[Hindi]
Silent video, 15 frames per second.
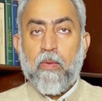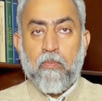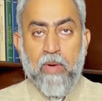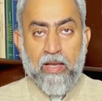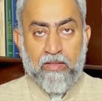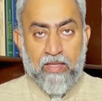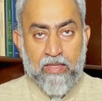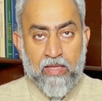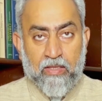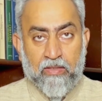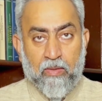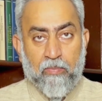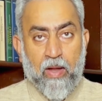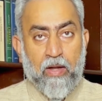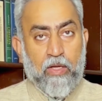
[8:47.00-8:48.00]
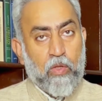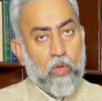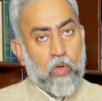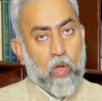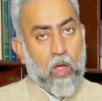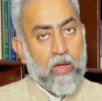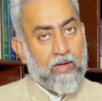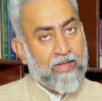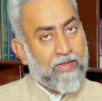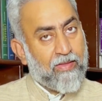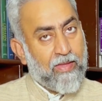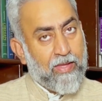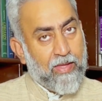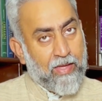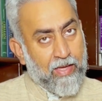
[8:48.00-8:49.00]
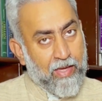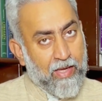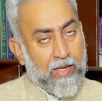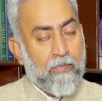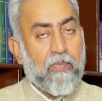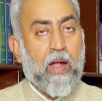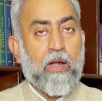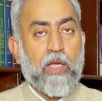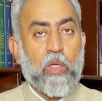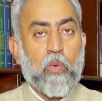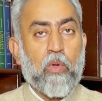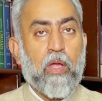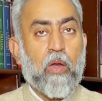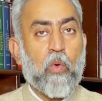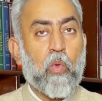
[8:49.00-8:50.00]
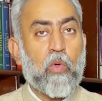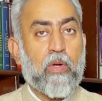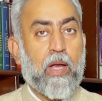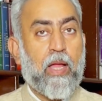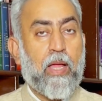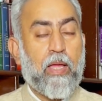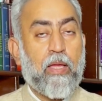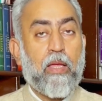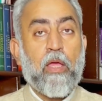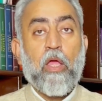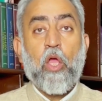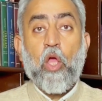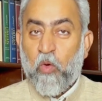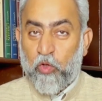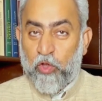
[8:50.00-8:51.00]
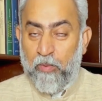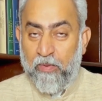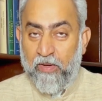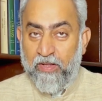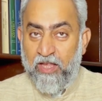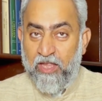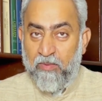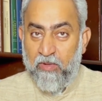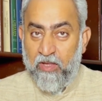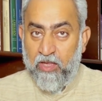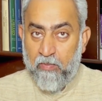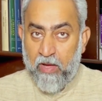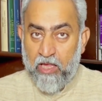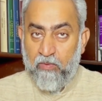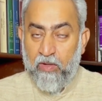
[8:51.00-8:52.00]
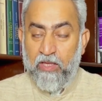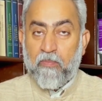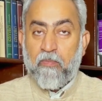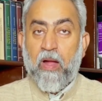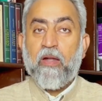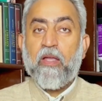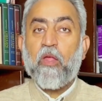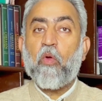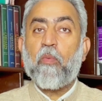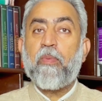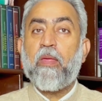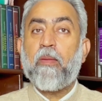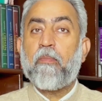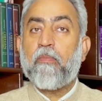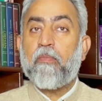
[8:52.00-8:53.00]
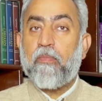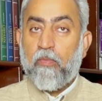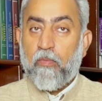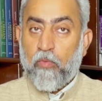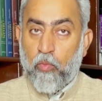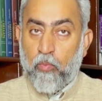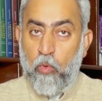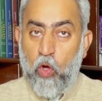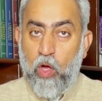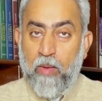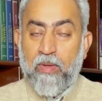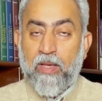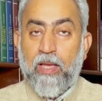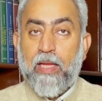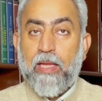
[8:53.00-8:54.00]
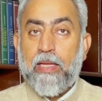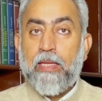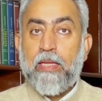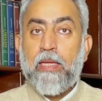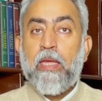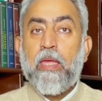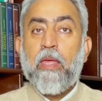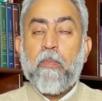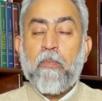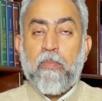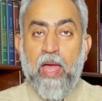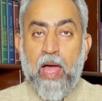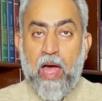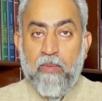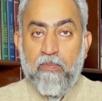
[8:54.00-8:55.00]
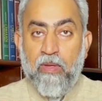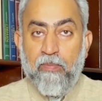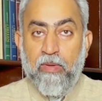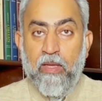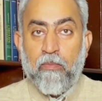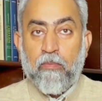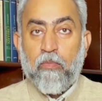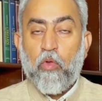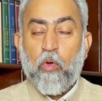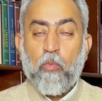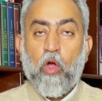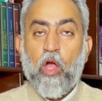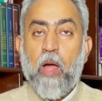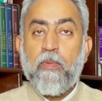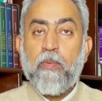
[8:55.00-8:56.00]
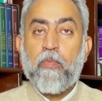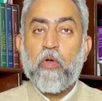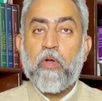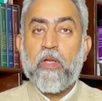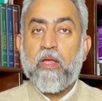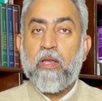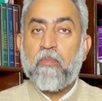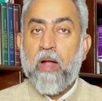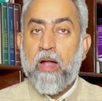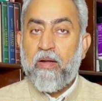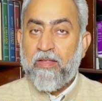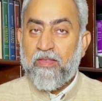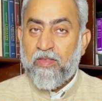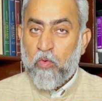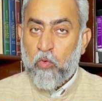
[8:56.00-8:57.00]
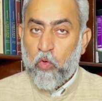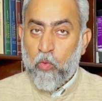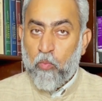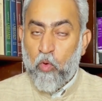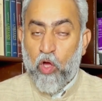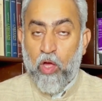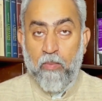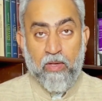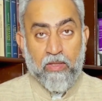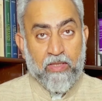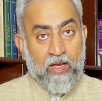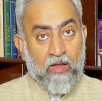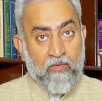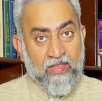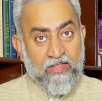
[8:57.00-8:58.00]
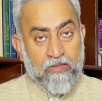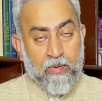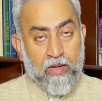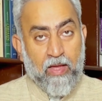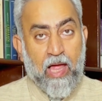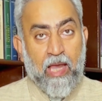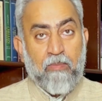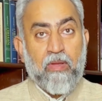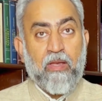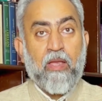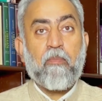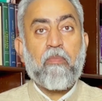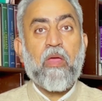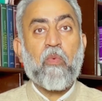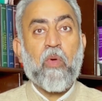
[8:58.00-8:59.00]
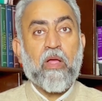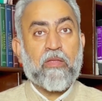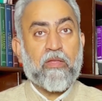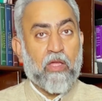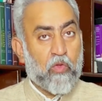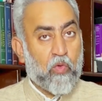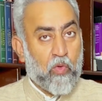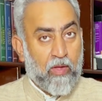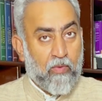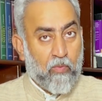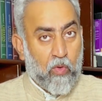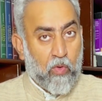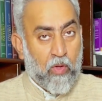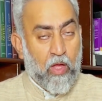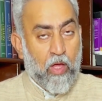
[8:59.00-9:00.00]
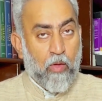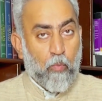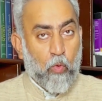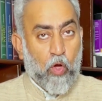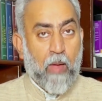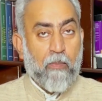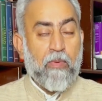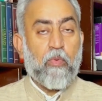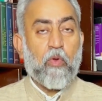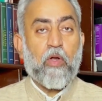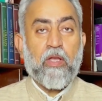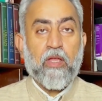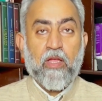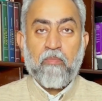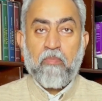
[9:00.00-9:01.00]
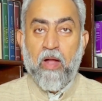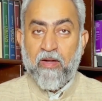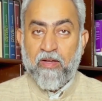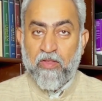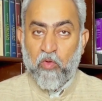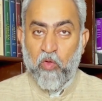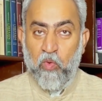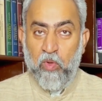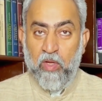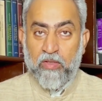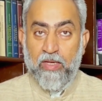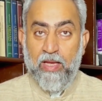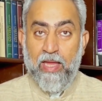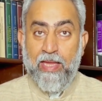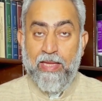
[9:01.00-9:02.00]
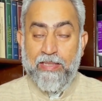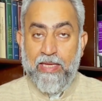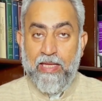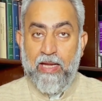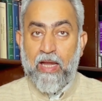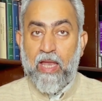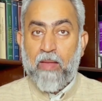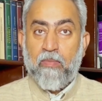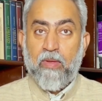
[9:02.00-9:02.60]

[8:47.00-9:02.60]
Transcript: भारतीय जनता पार्टी और कांग्रेस इन्हीं पार्टियों का रूल रहा है उत्तर प्रदेश में समाजवादी पार्टी को भी मौका मिला है बिहार में भी जो मुकामी पॉलिटिकल पार्टीज़ हैं उनको मौका मिलता रहा वेस्ट बंगाल में लंबे वक्त तक जो है वो मुकामी पॉलिटिकल पार्टीज़ को वक्त रहा है केरला